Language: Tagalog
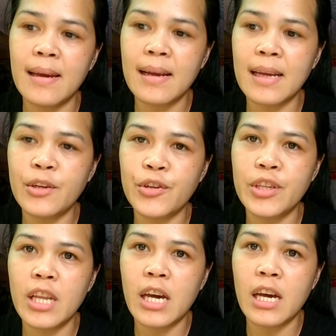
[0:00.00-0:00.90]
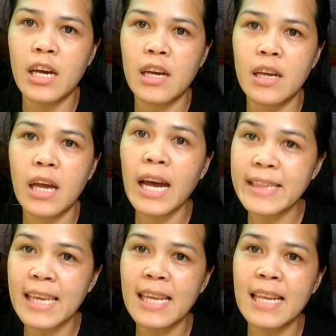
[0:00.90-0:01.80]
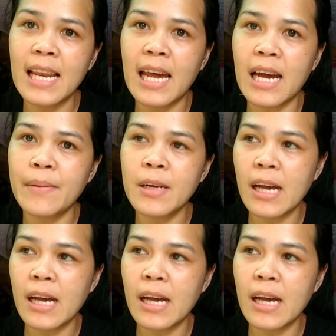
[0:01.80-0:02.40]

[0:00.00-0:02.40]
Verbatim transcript: na gano'n na hatiin nila.